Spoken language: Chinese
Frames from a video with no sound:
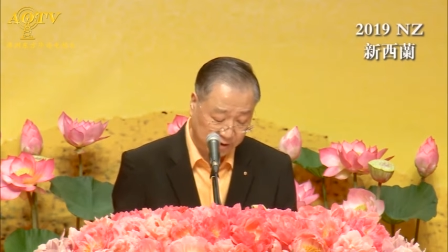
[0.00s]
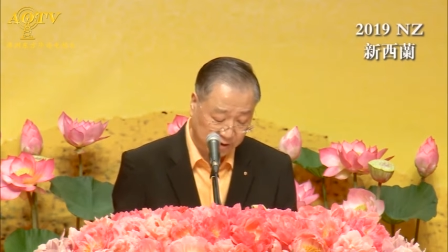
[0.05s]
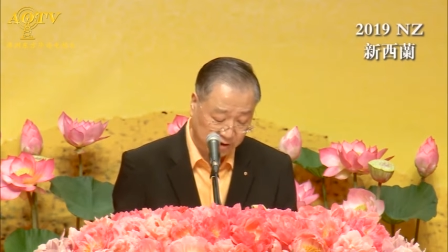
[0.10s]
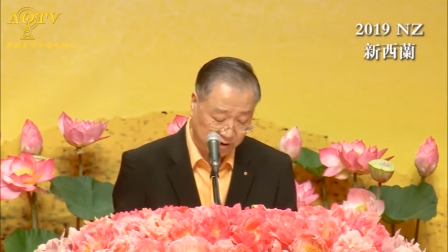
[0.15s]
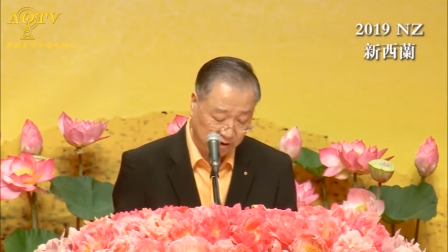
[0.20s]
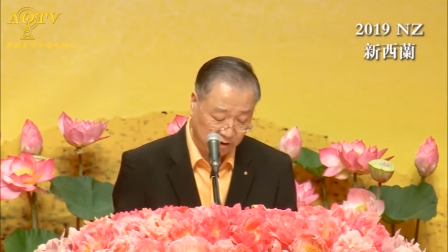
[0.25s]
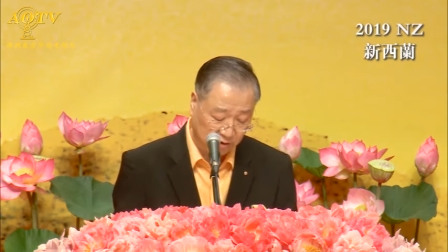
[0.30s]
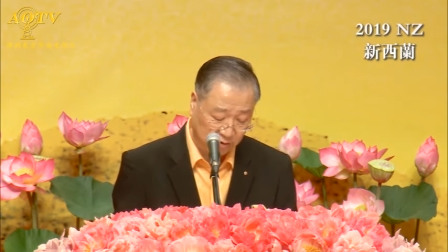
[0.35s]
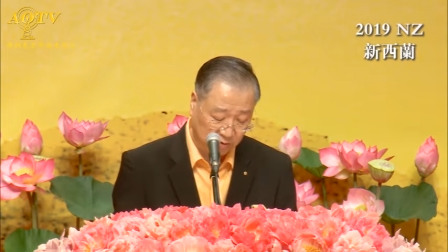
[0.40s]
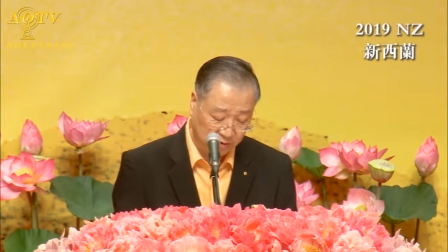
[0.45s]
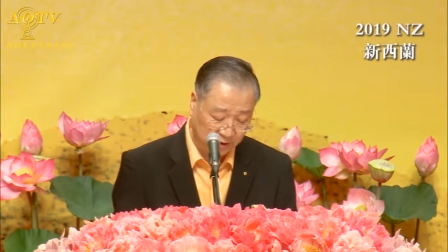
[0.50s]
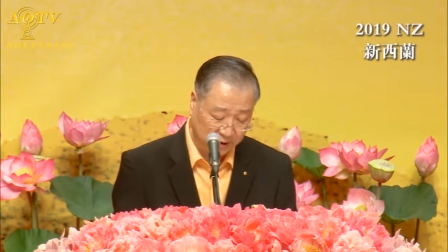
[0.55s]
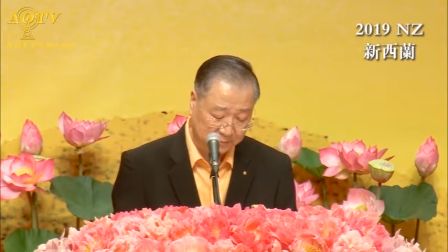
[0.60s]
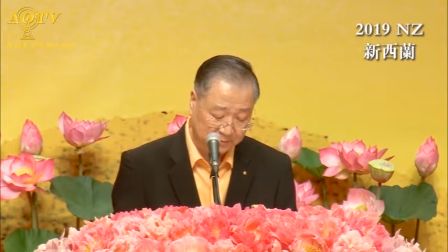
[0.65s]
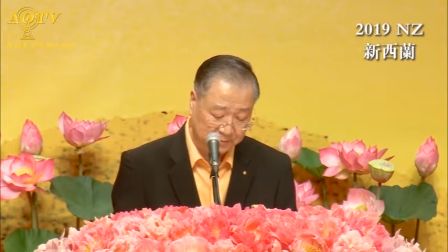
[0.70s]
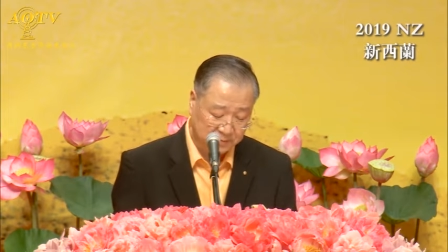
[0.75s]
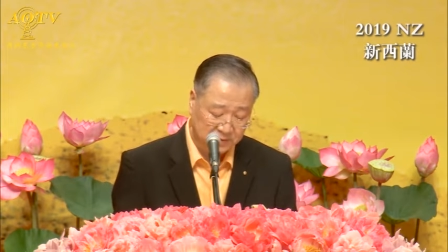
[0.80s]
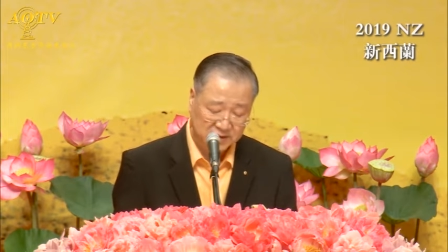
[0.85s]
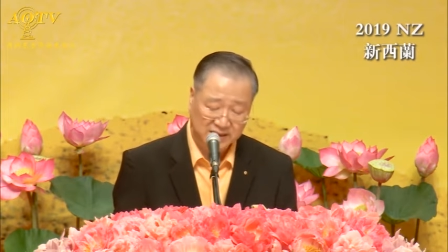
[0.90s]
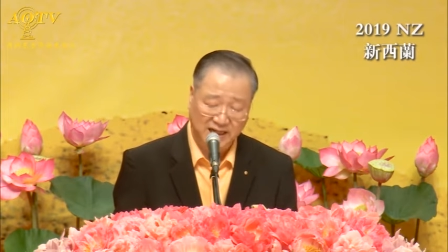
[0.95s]
手呢
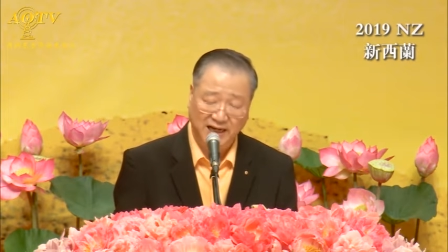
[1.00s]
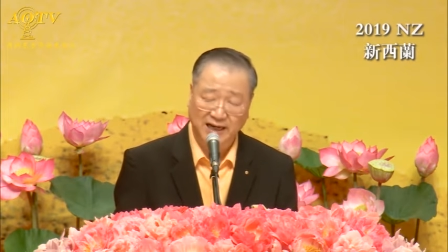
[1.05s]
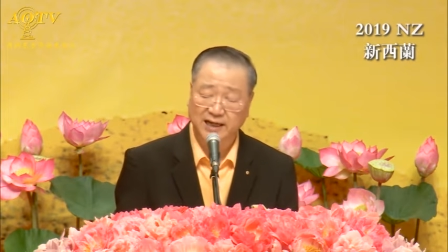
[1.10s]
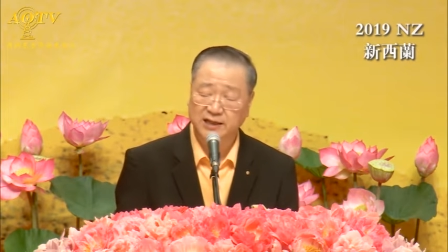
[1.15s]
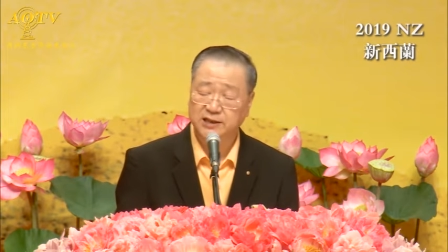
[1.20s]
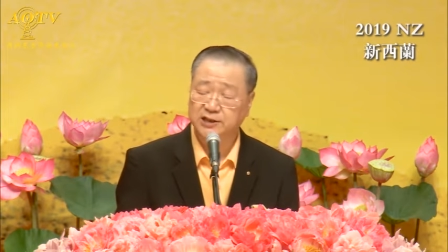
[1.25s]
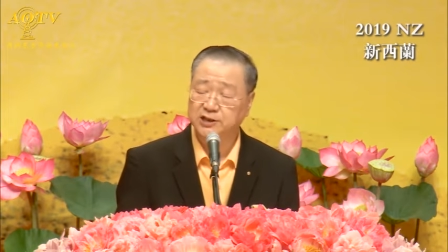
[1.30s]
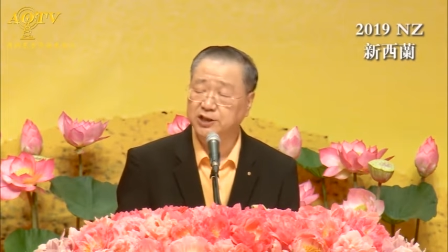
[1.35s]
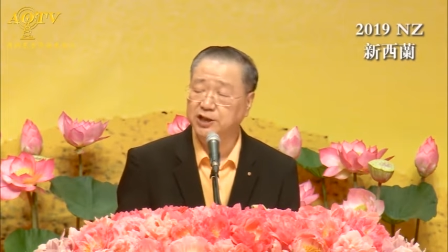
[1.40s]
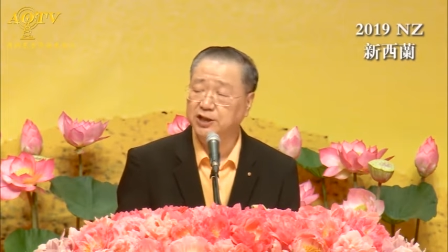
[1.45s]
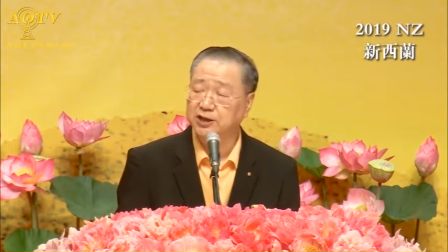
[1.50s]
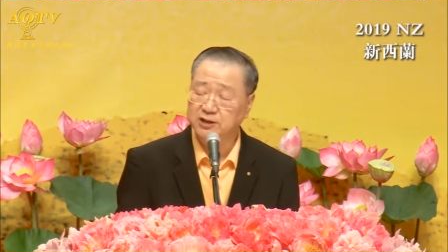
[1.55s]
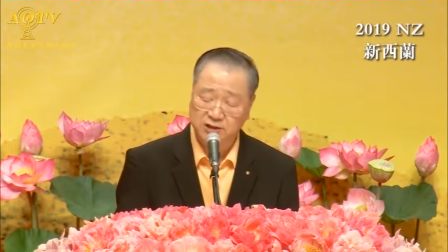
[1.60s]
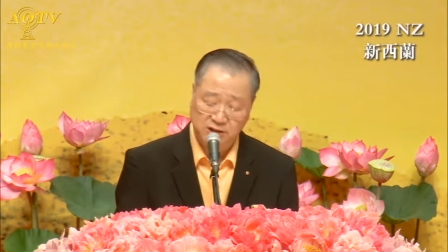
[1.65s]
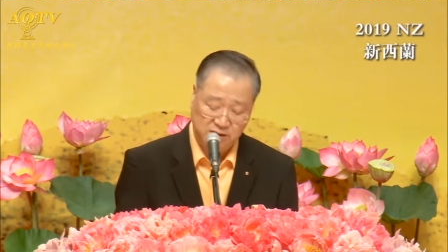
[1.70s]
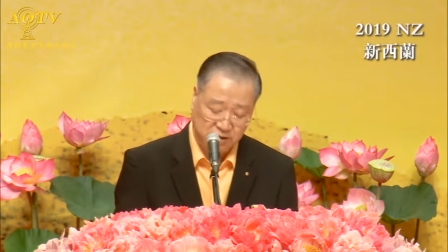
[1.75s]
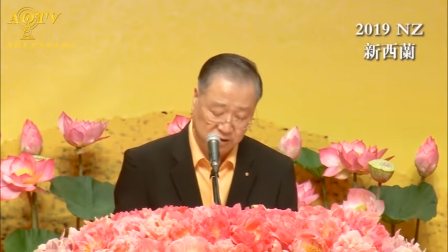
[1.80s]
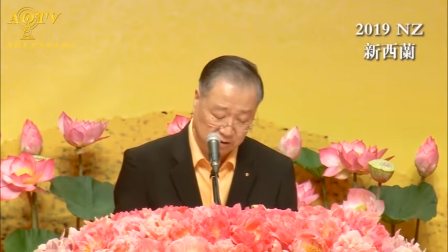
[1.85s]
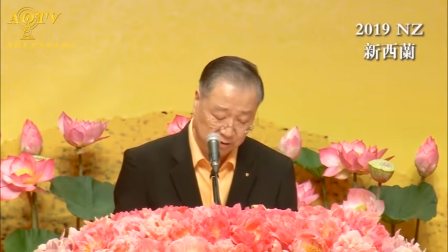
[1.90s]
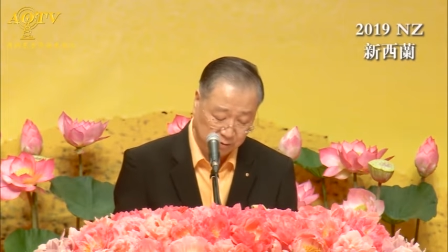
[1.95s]
在青
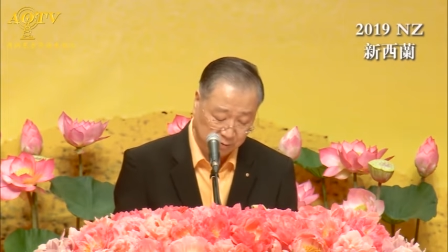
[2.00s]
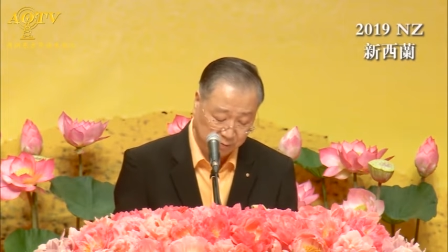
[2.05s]
石